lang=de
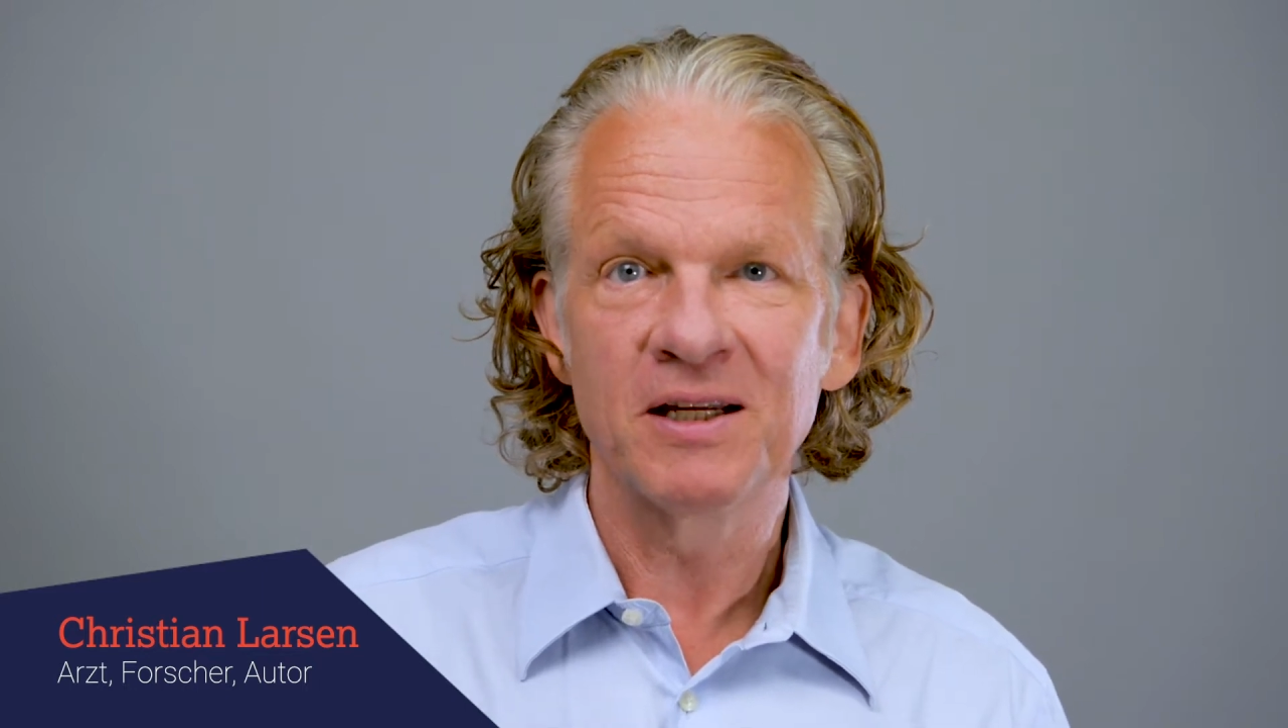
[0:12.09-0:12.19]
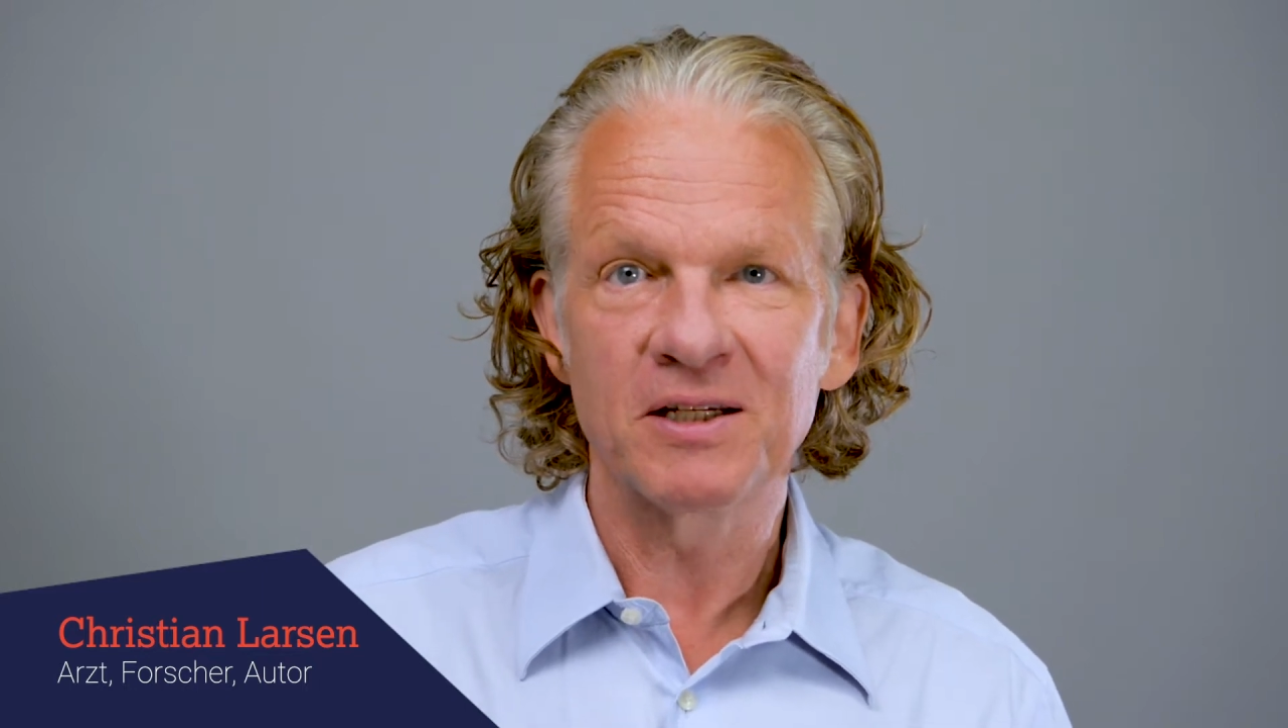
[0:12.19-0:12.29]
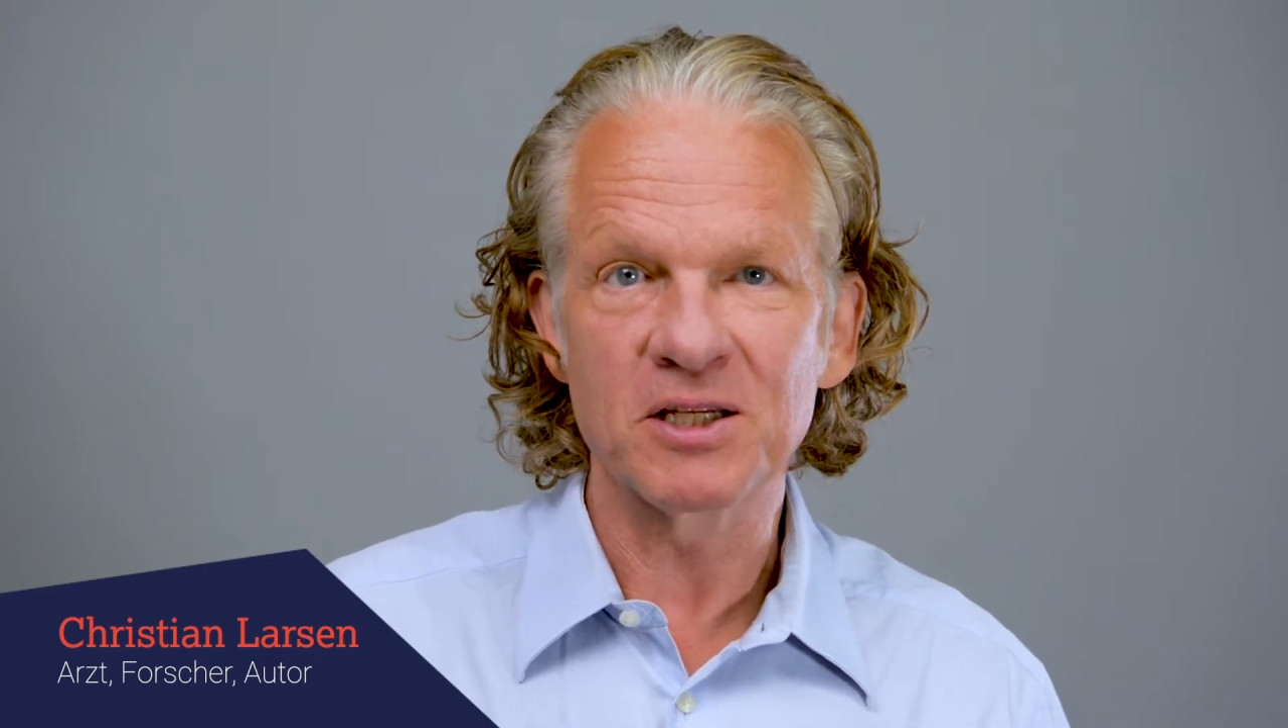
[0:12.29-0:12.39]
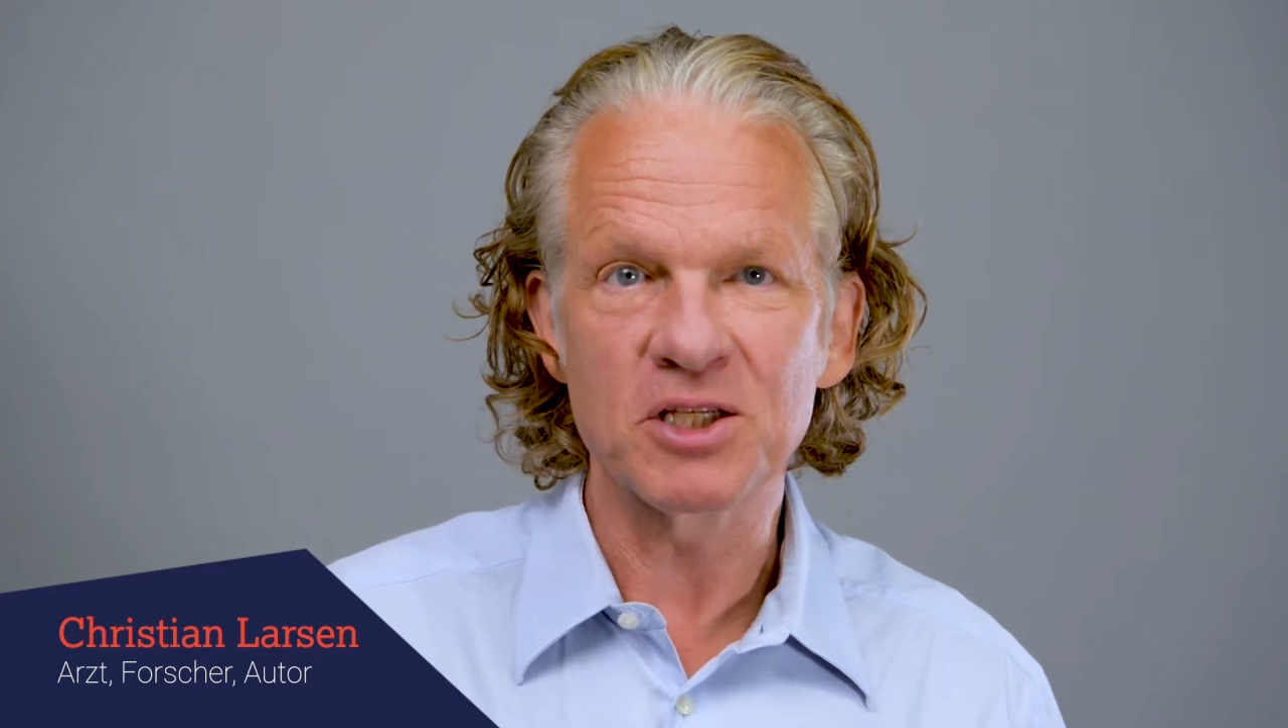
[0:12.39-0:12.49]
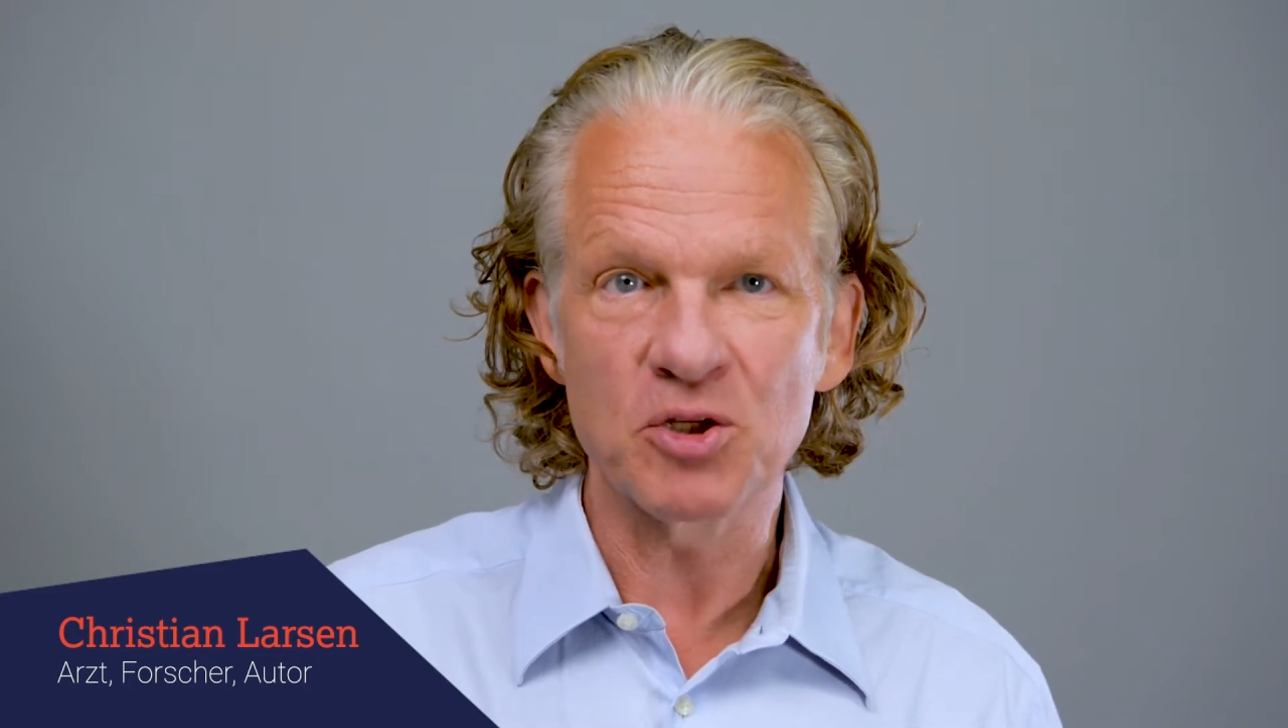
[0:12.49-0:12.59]

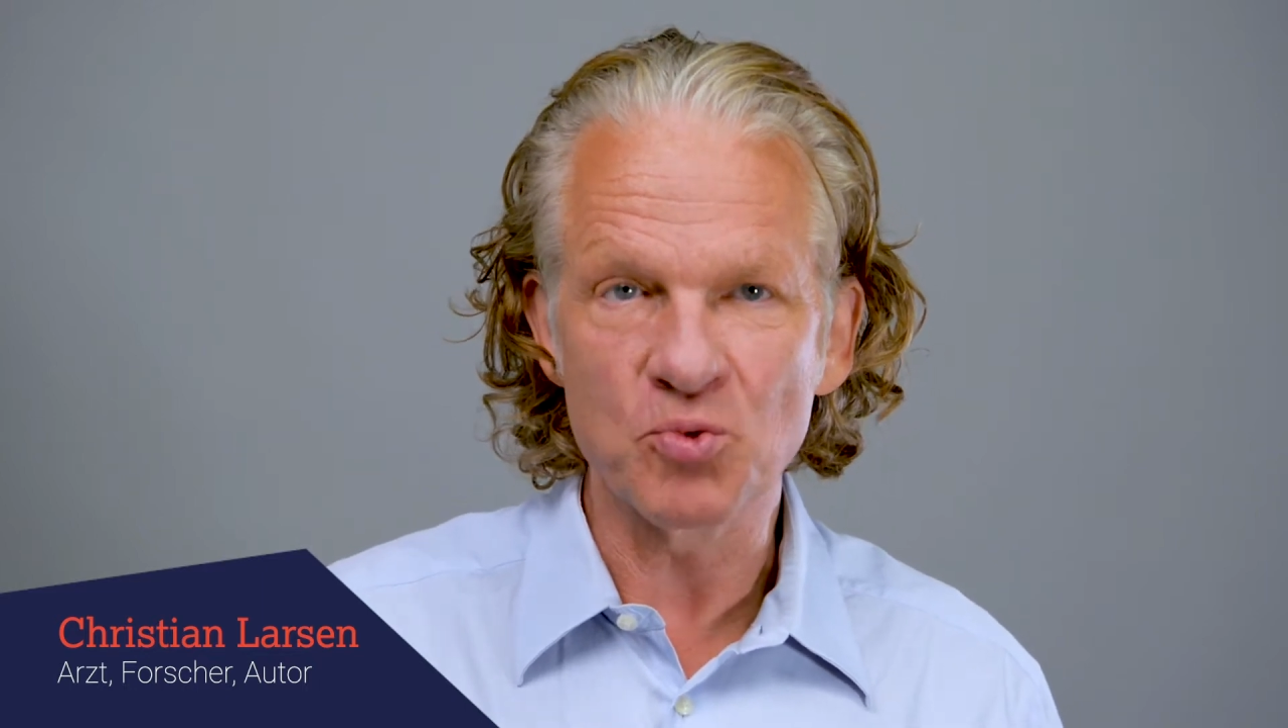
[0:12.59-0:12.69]
dass die